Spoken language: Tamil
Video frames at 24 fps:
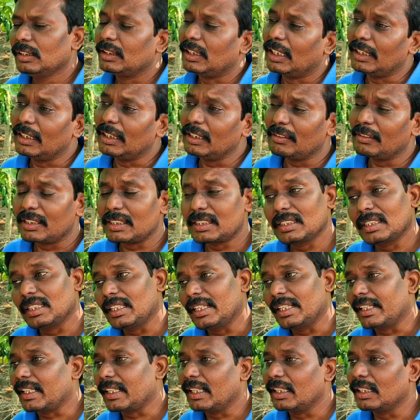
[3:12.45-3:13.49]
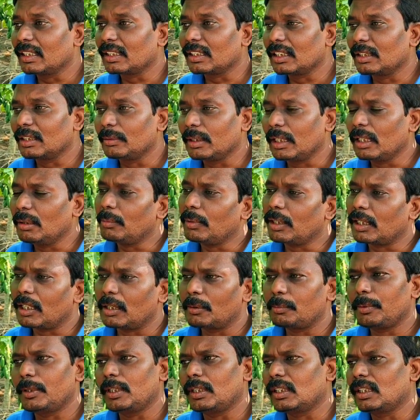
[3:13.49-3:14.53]
தண்ணீர் வசதி நிறையா இருக்குது அப்படின்னா
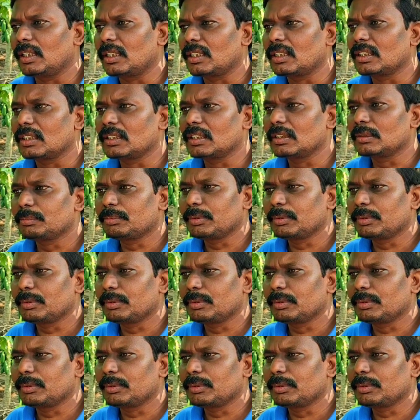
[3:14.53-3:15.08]
மணல் பாங்கானது